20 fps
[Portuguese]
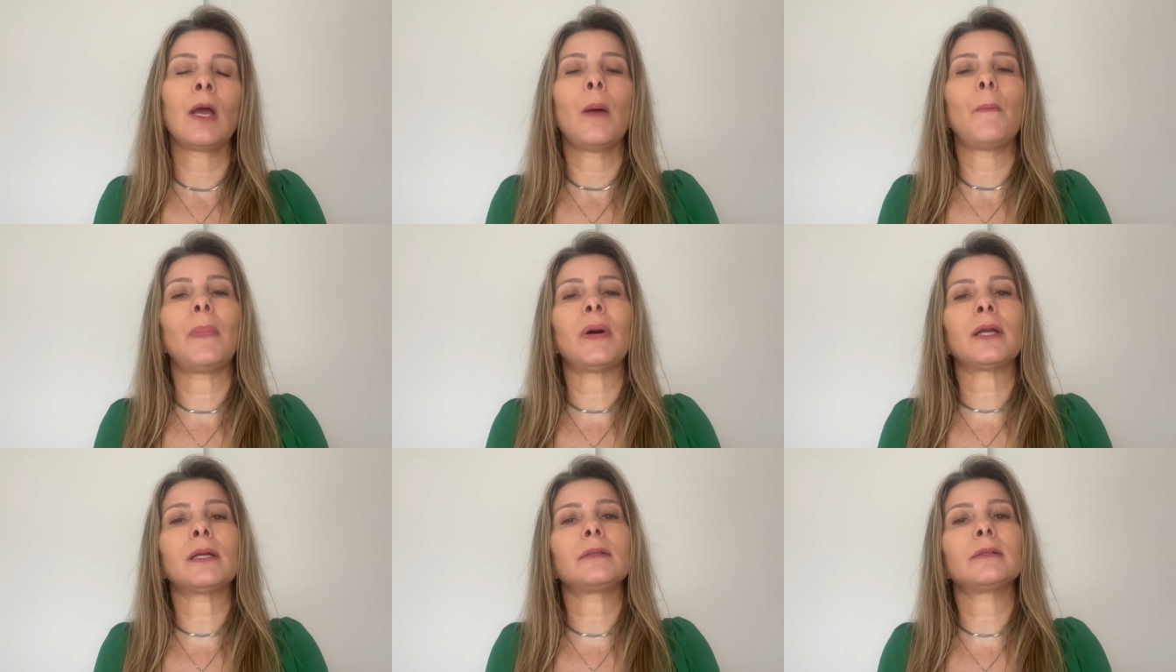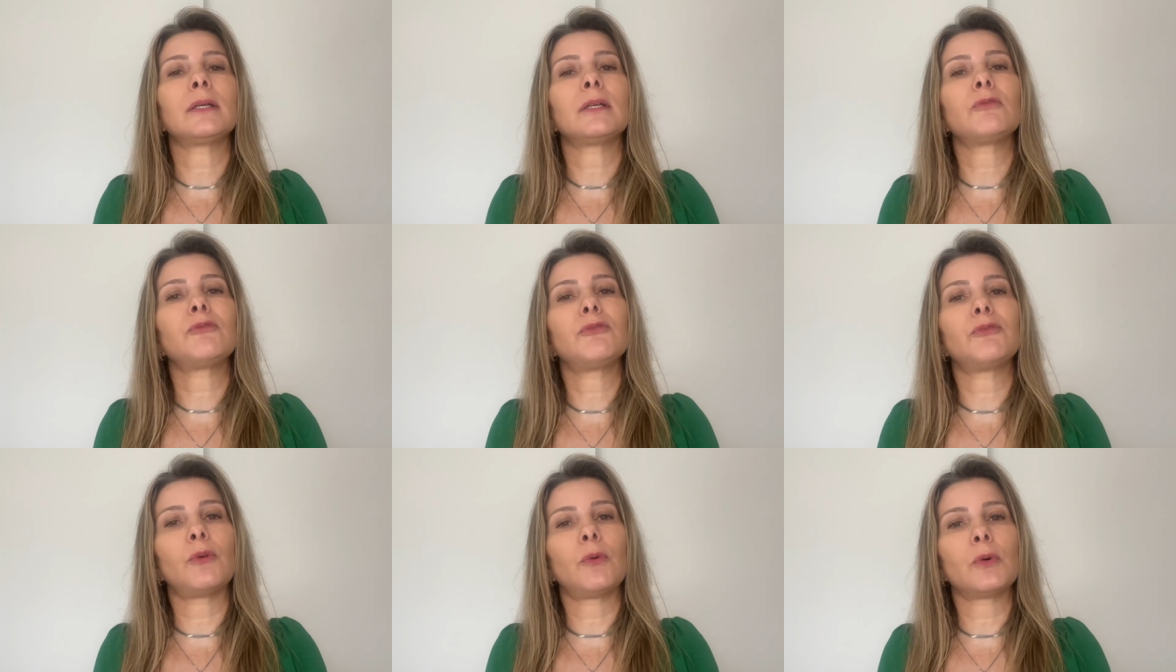para ter
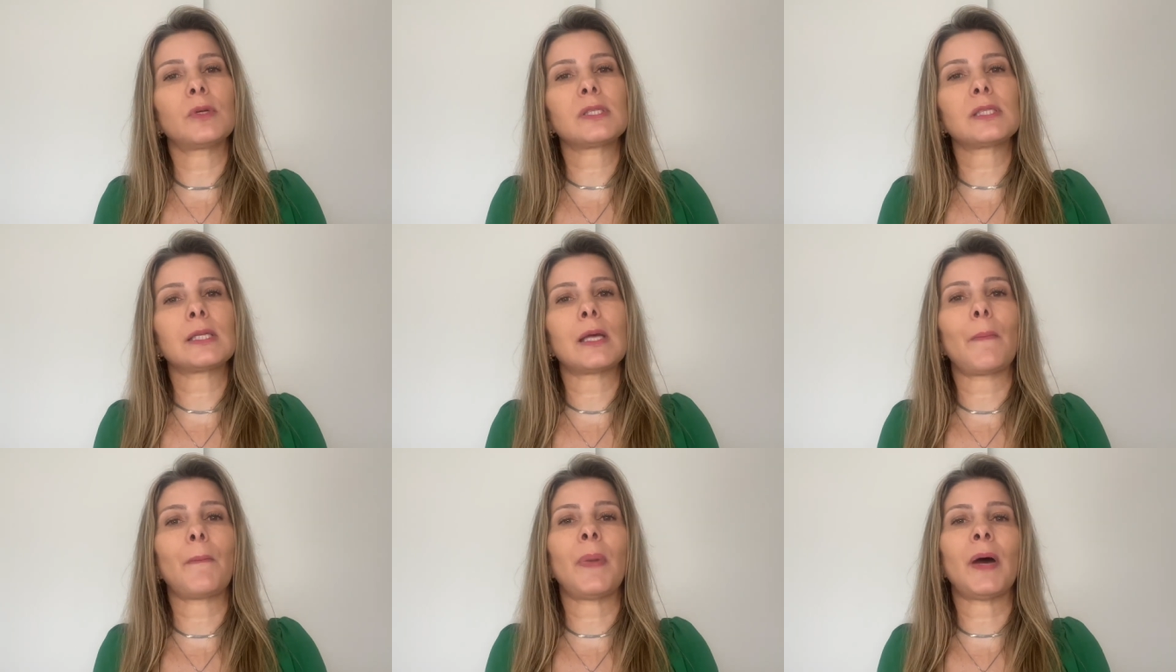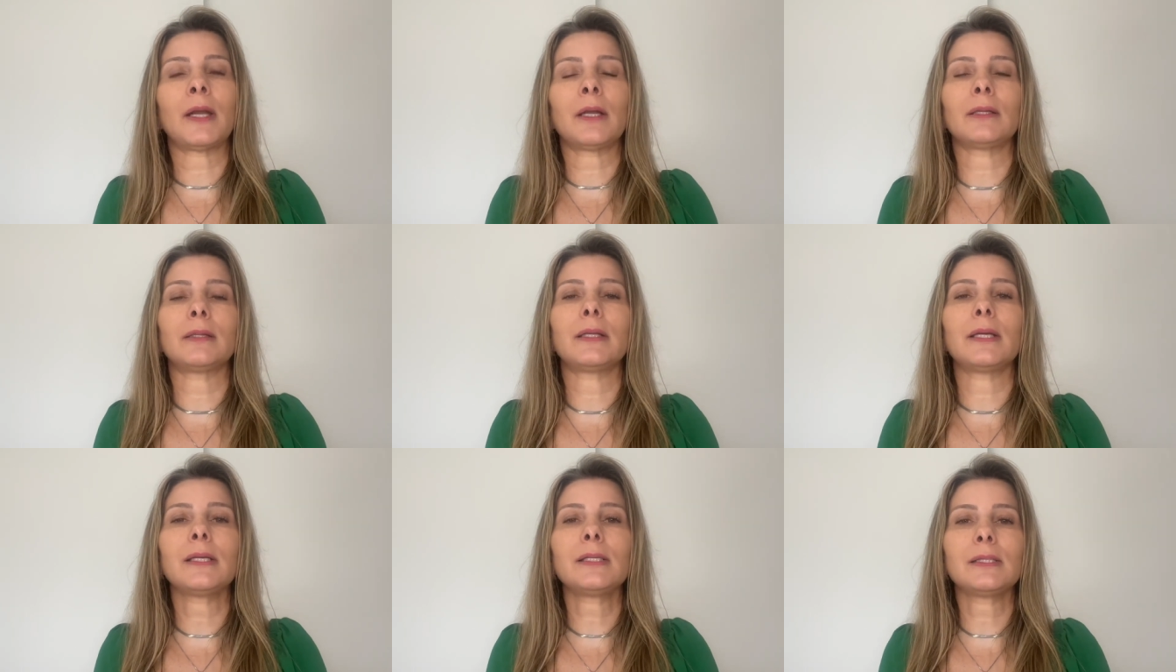força para
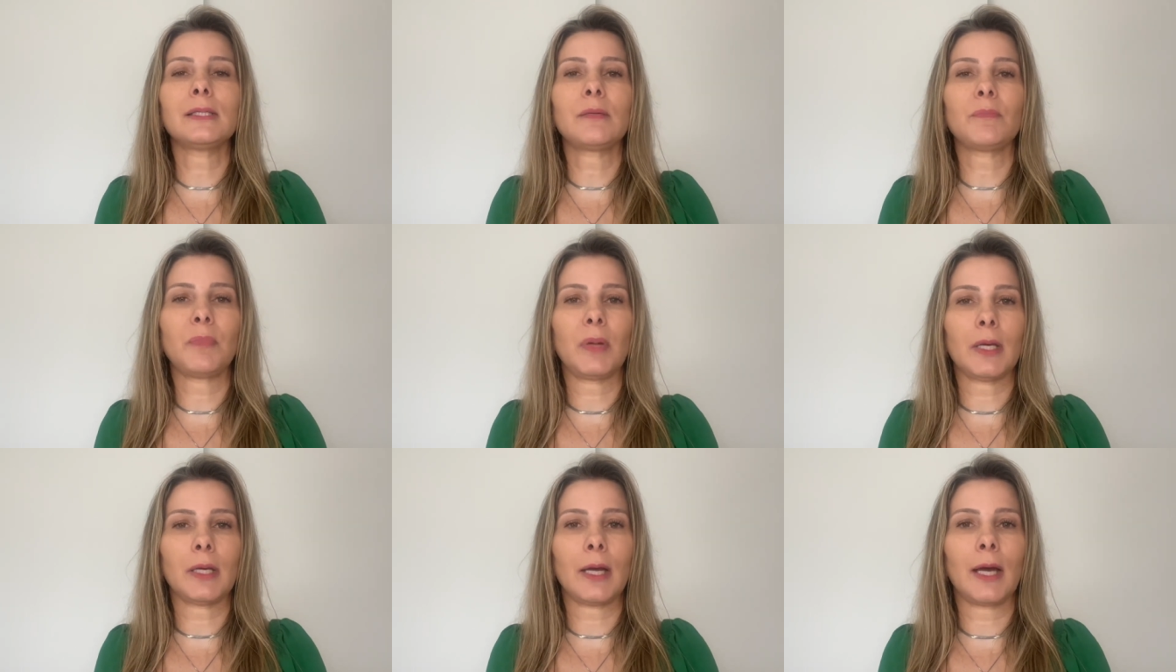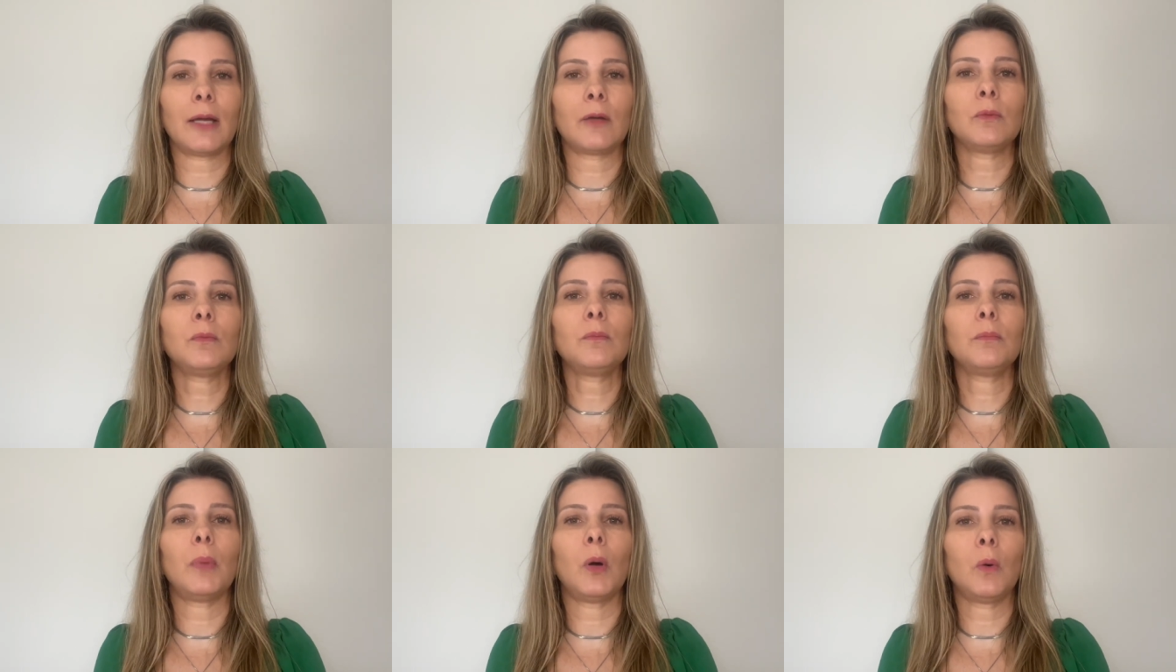desempenhar
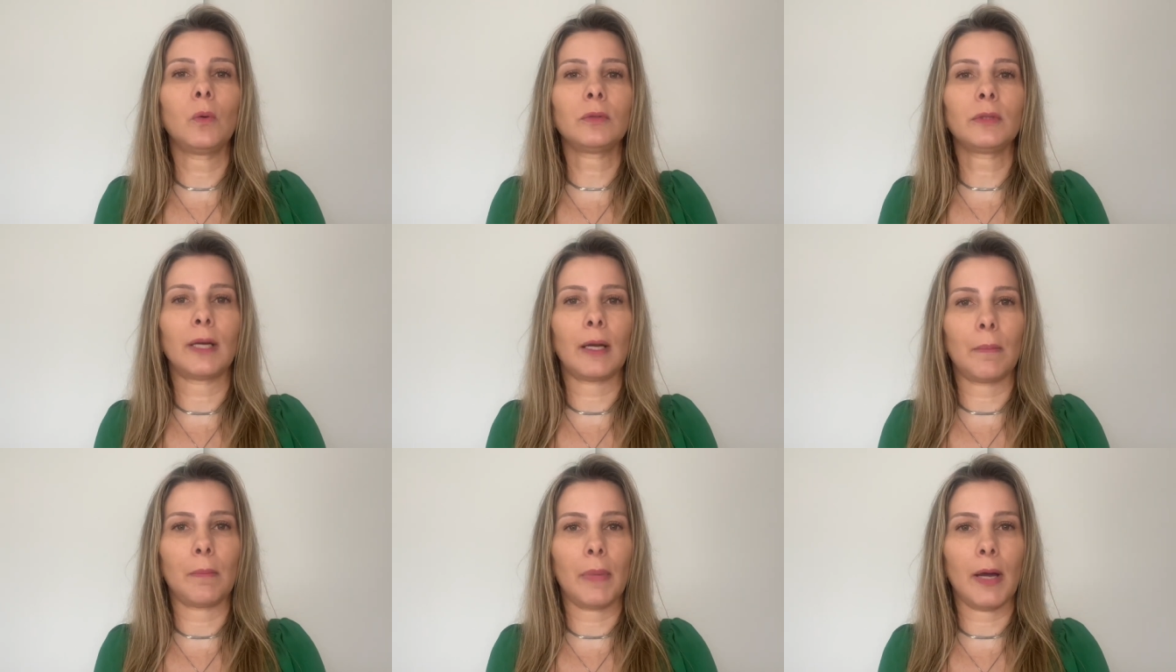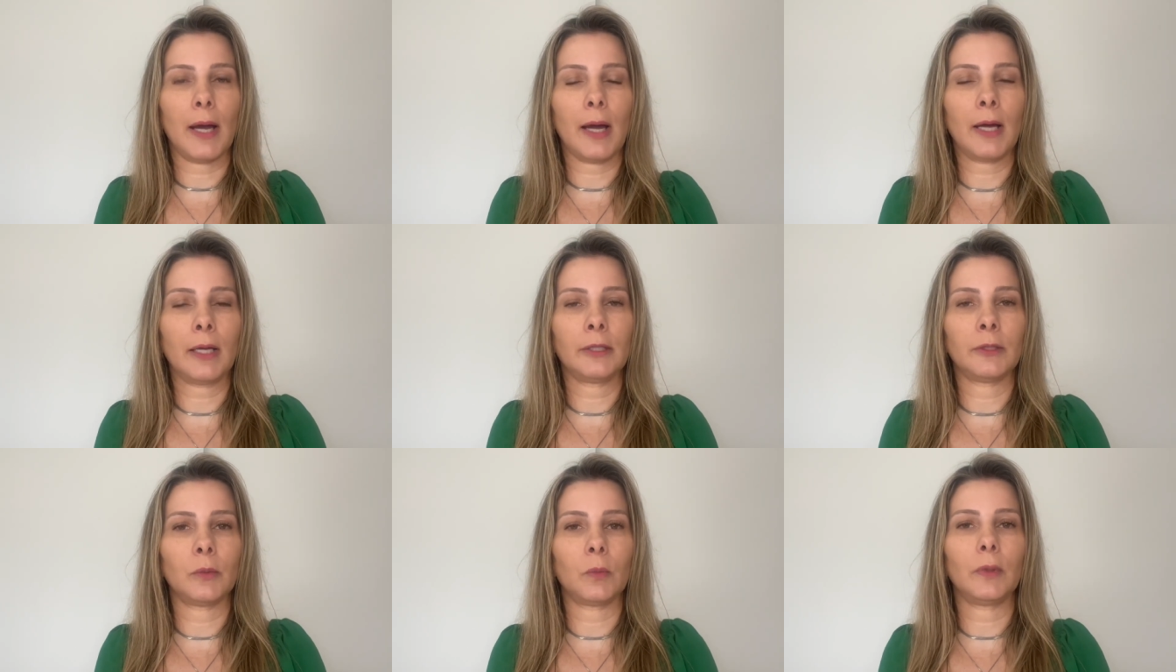um bom
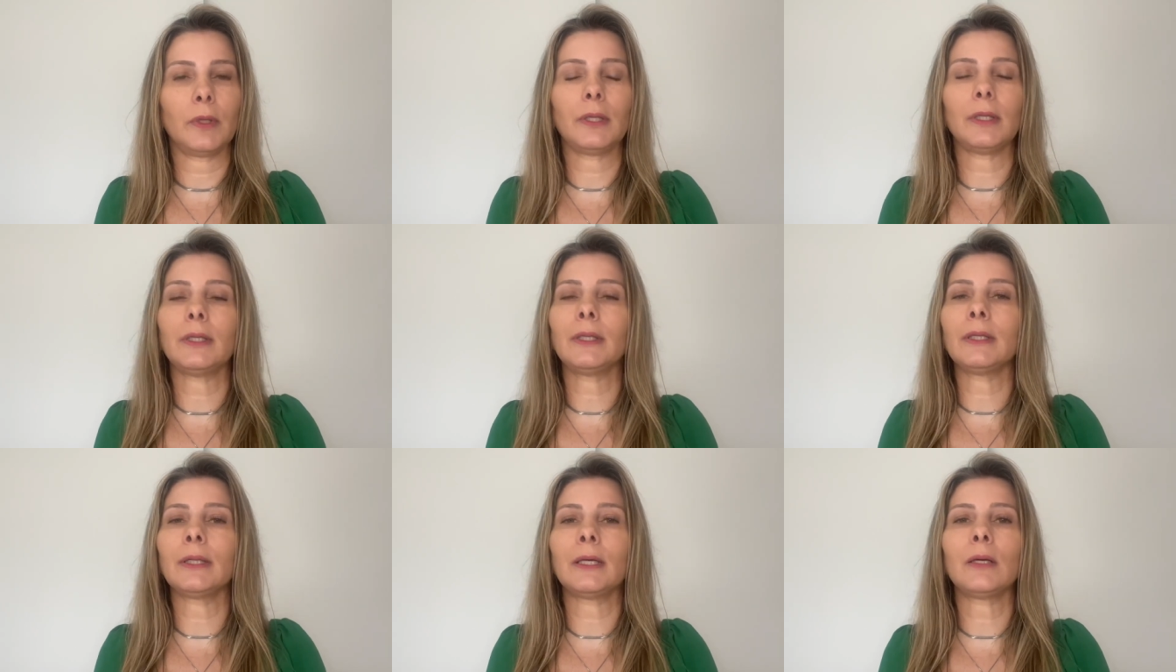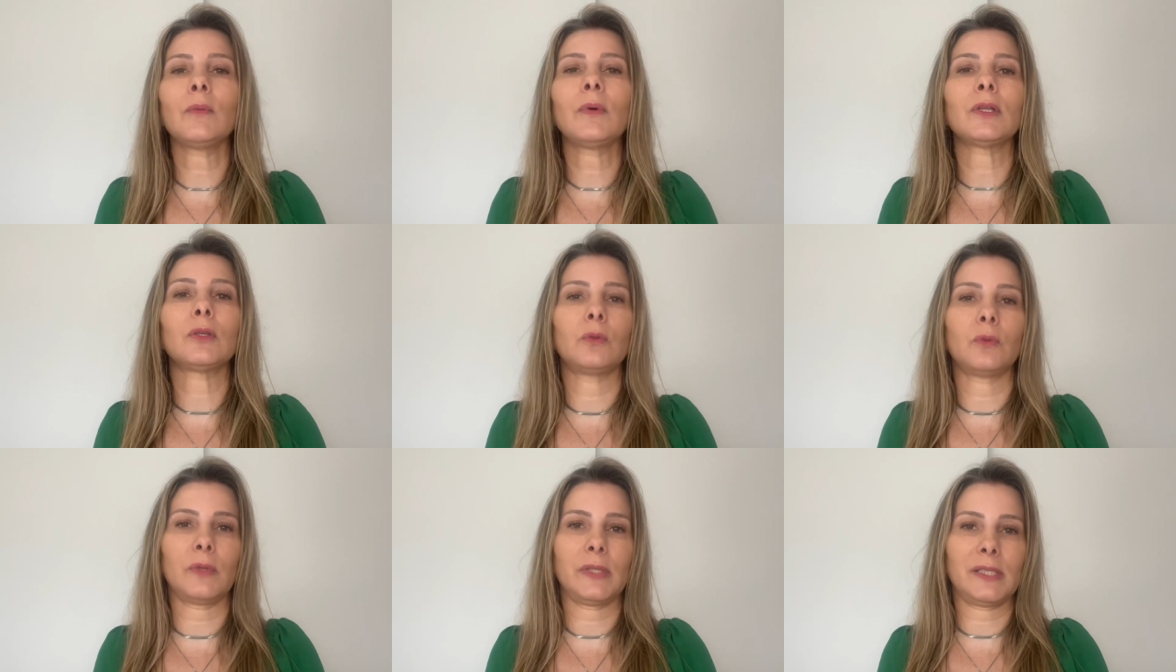trabalho e não
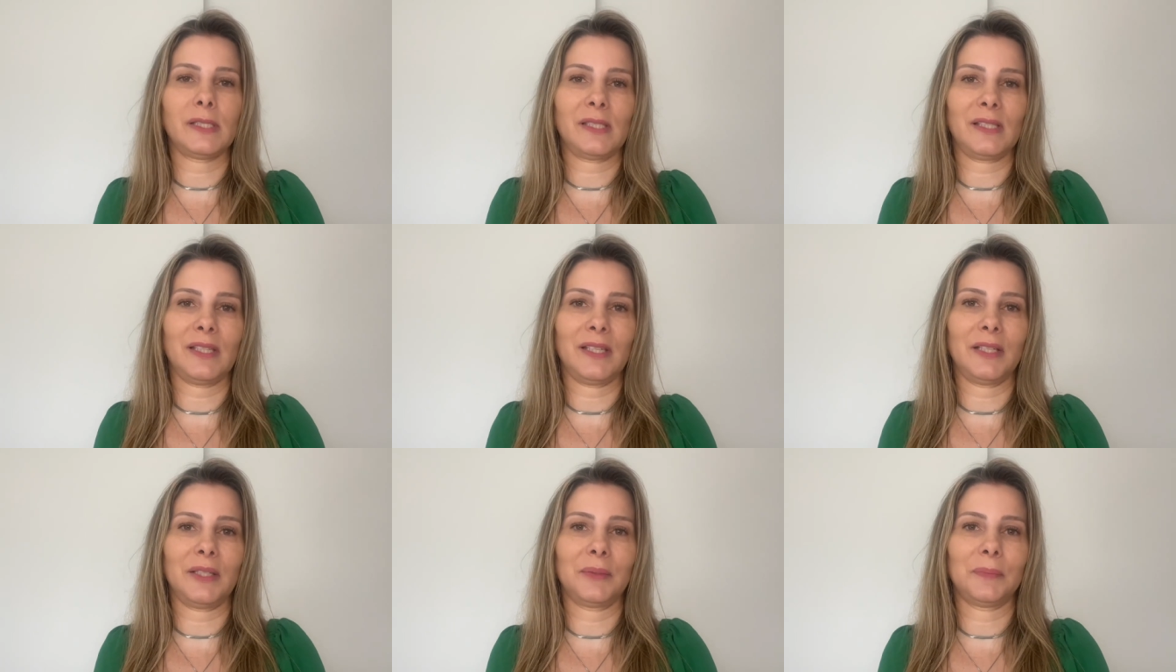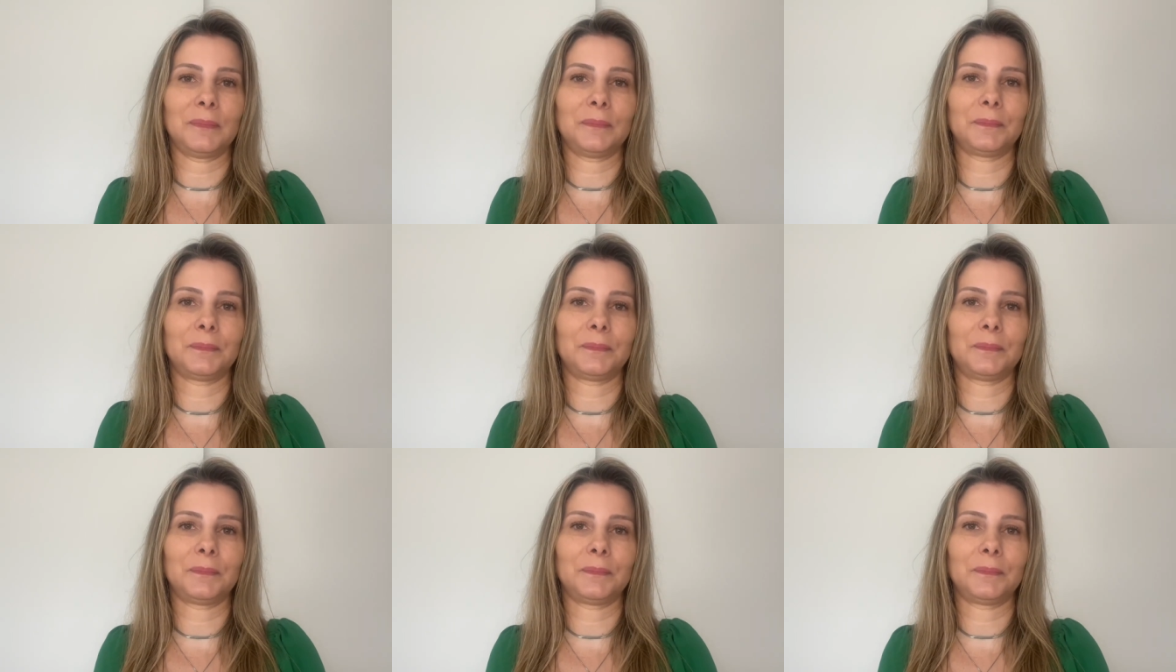adoecer.